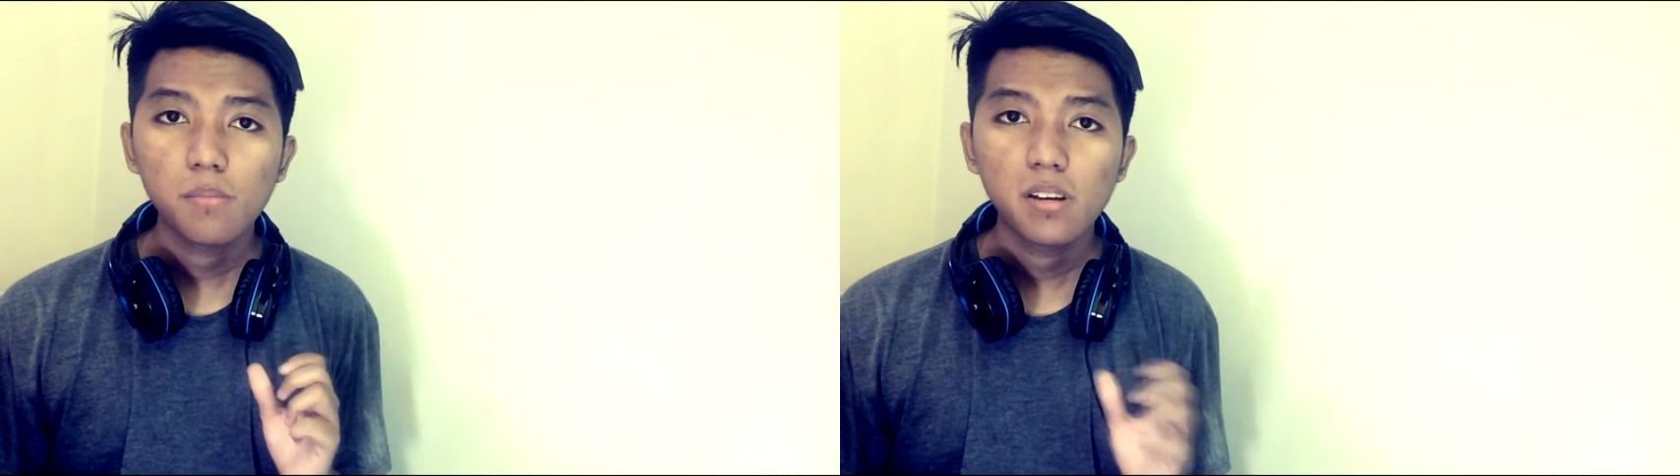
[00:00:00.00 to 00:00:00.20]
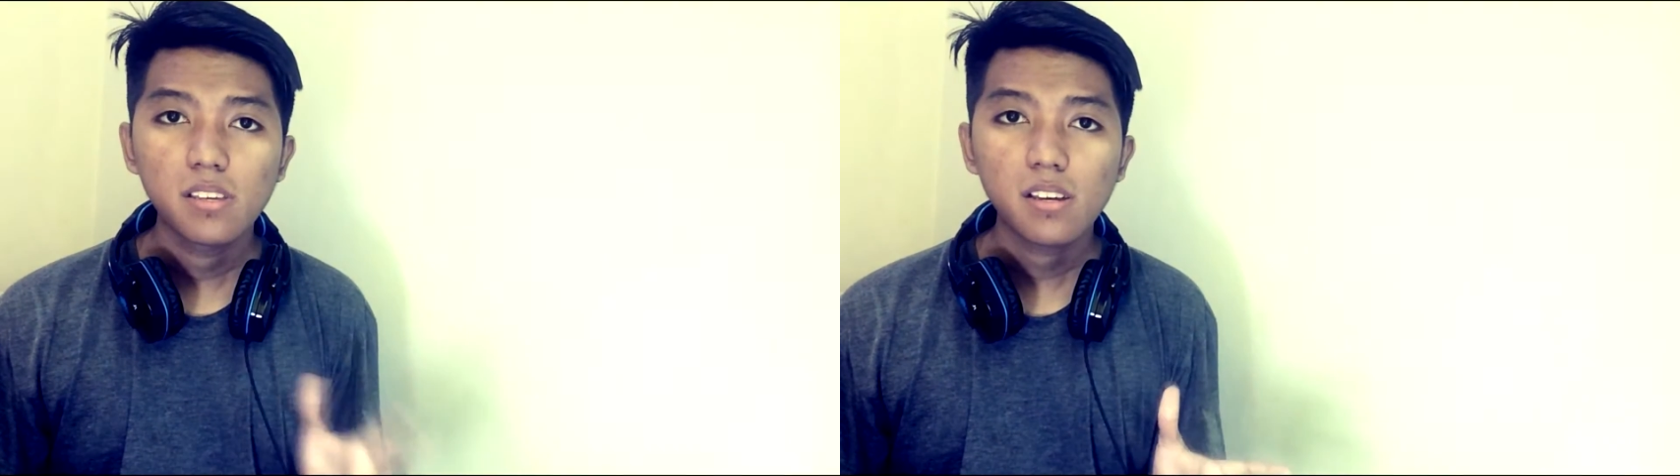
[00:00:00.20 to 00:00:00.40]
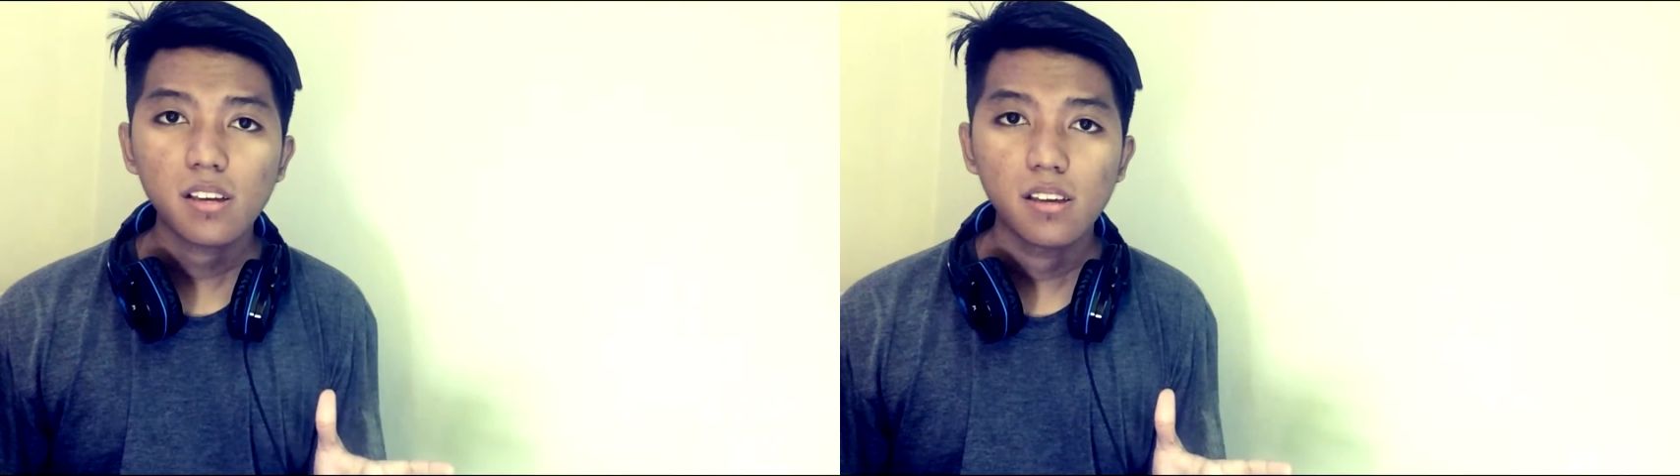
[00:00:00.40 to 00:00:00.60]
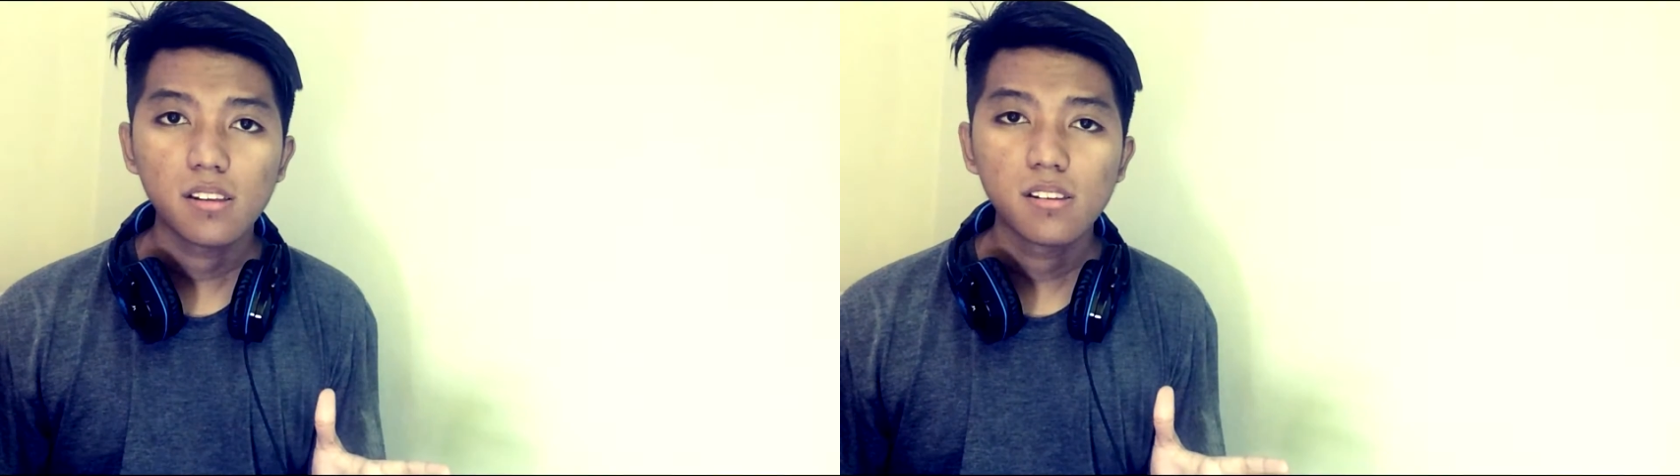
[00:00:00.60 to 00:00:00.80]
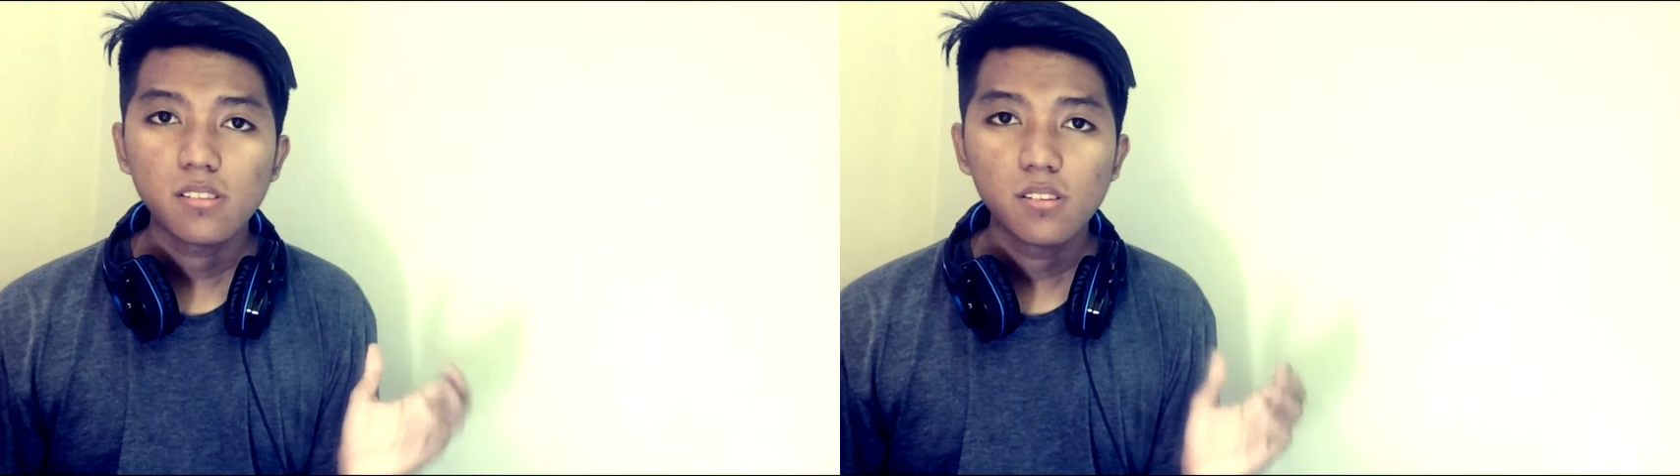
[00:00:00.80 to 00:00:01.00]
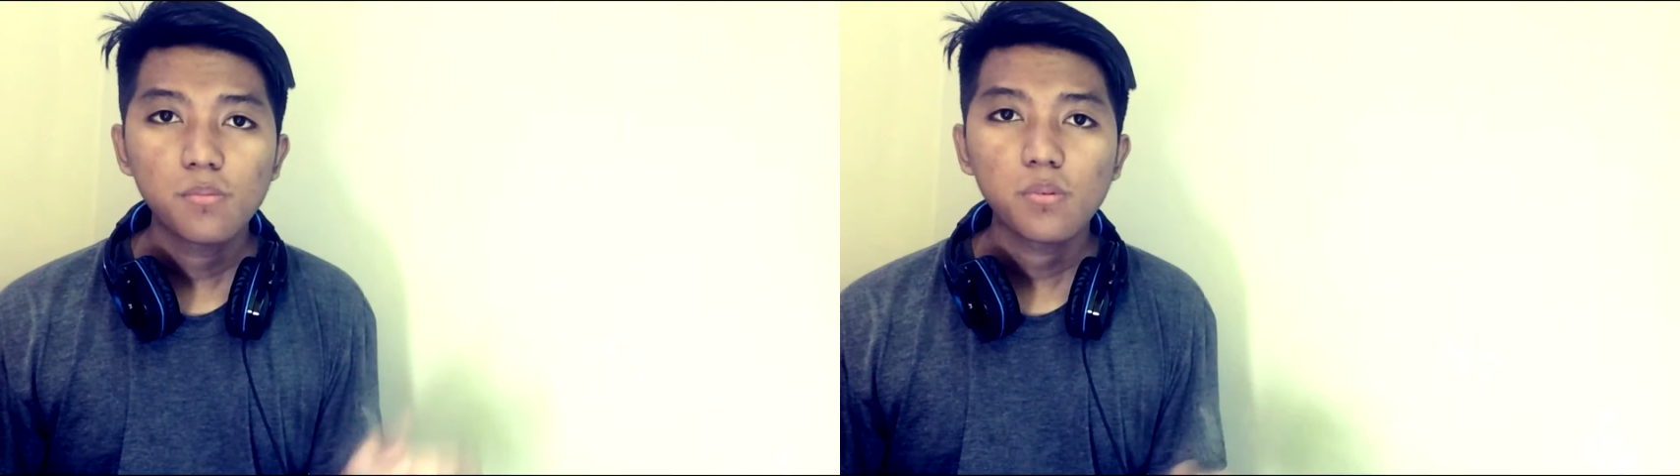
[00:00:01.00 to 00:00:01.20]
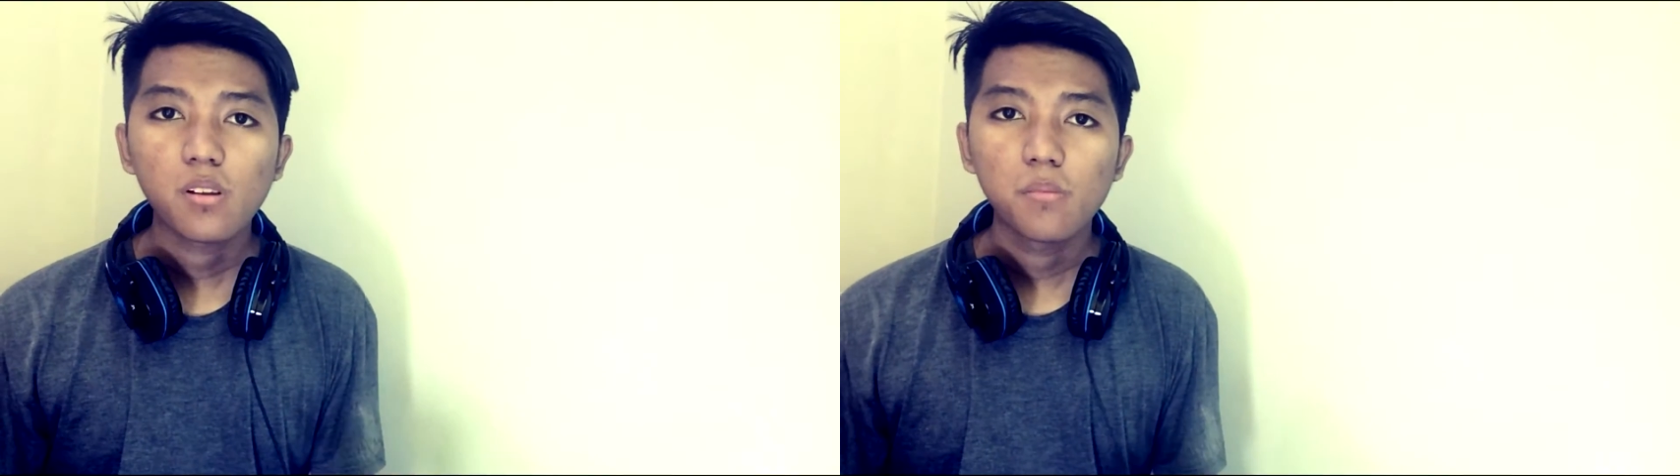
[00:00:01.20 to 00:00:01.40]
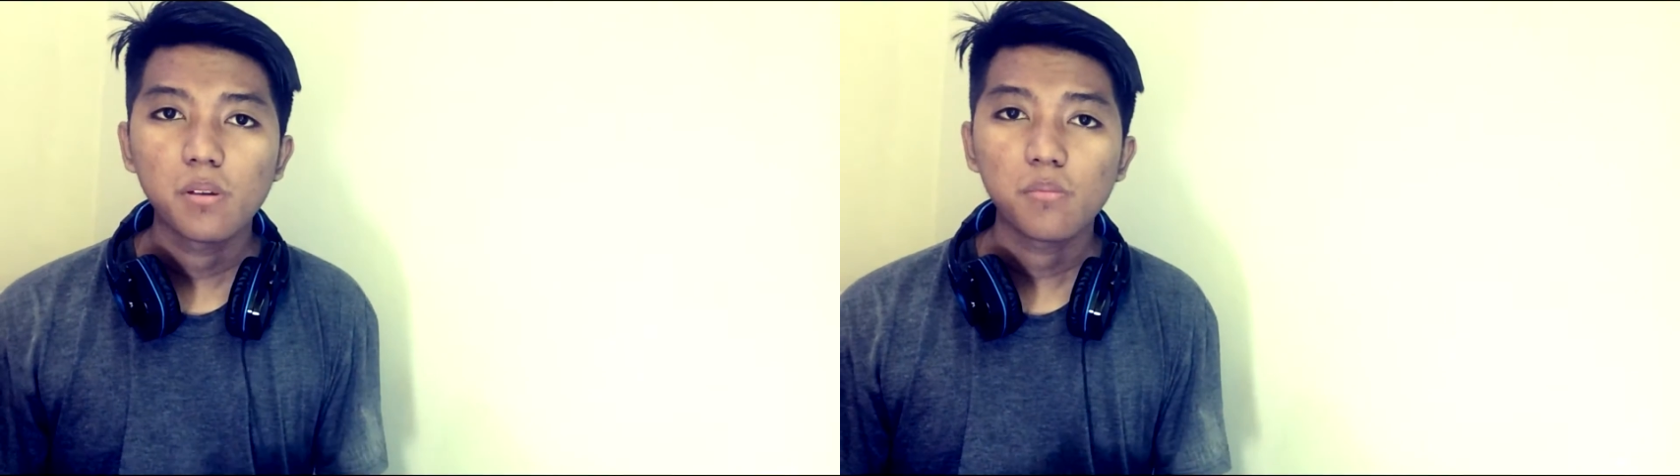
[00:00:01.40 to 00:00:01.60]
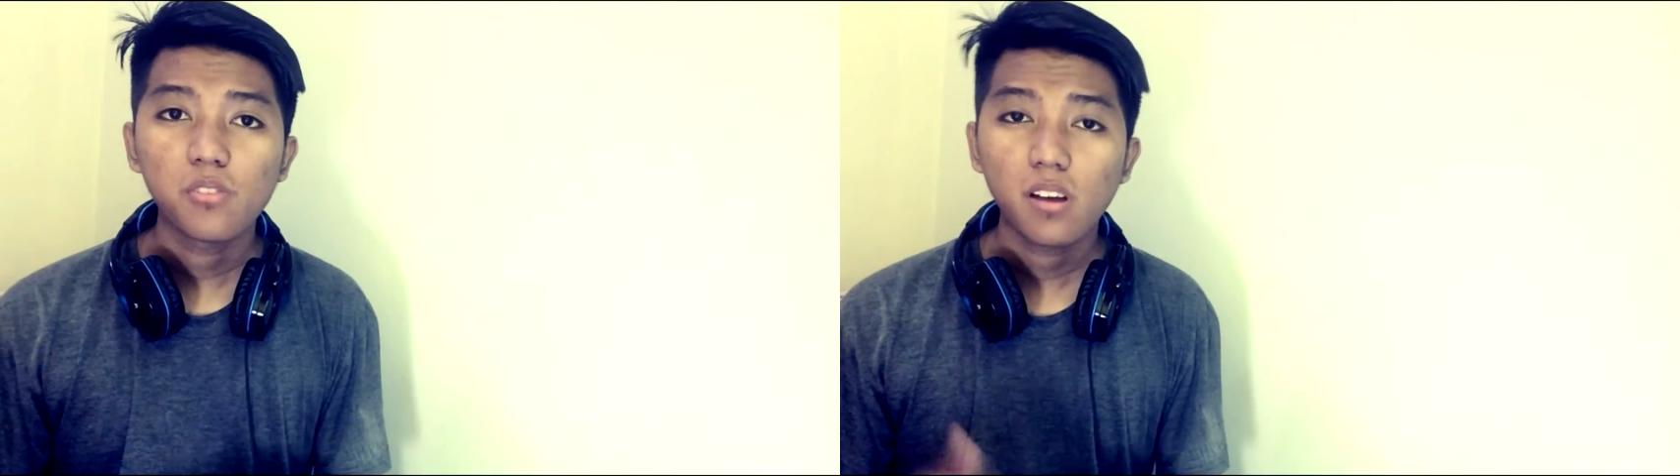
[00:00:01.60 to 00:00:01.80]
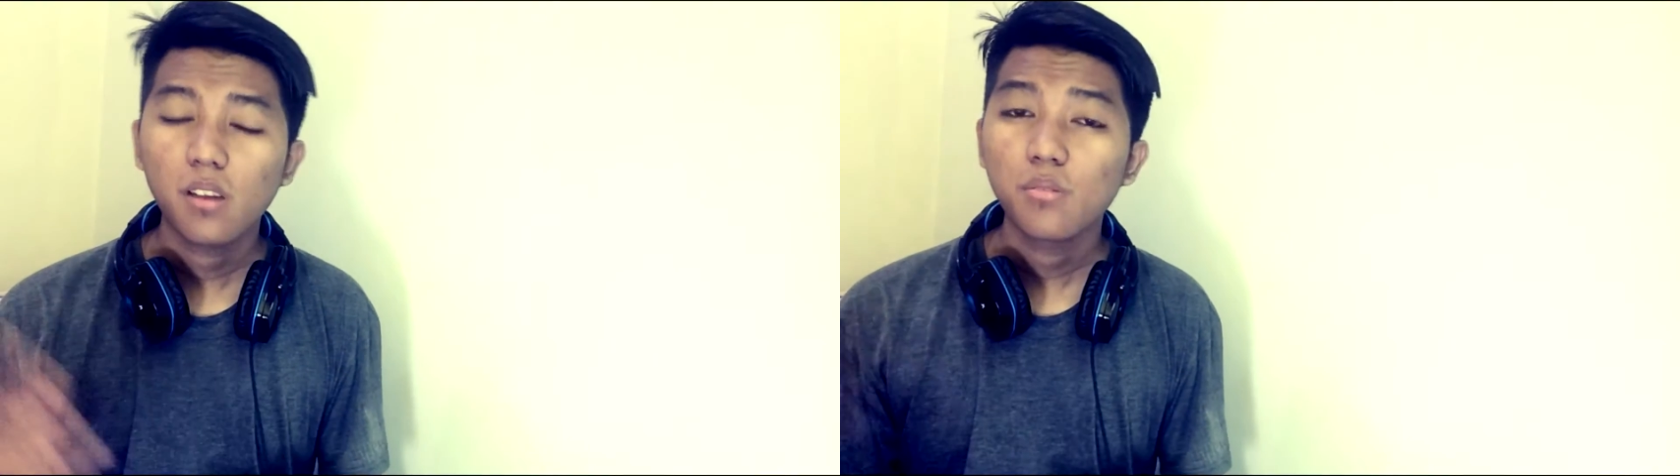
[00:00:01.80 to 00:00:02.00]
kebanyakan senior programmer
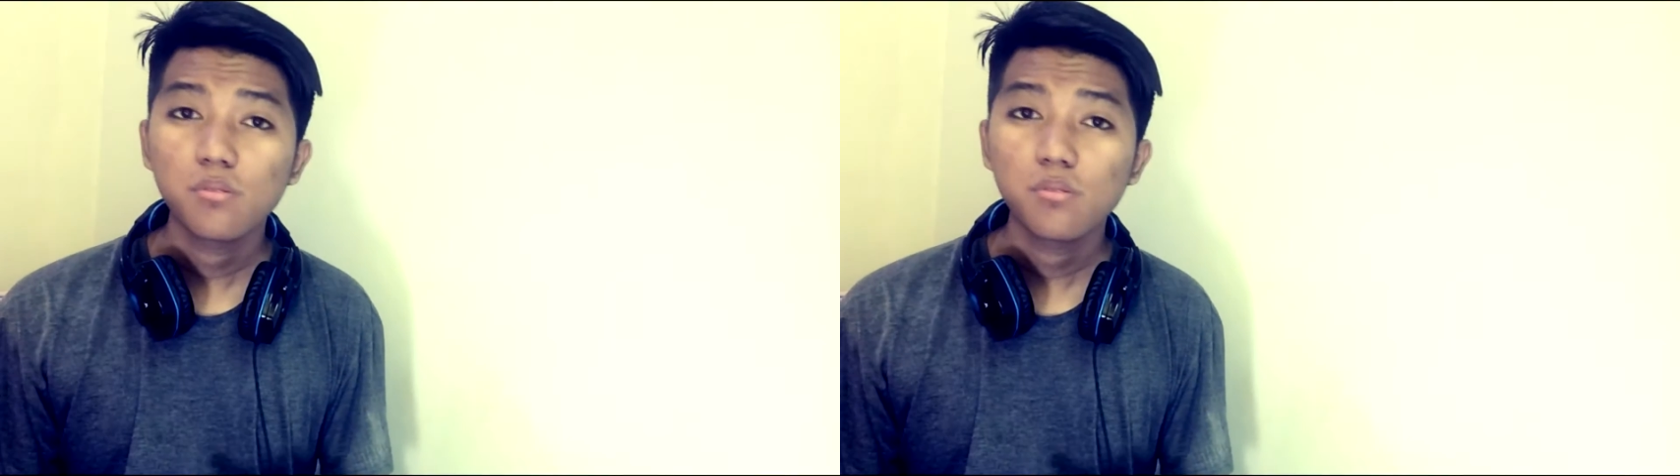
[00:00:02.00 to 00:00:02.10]
menggunakan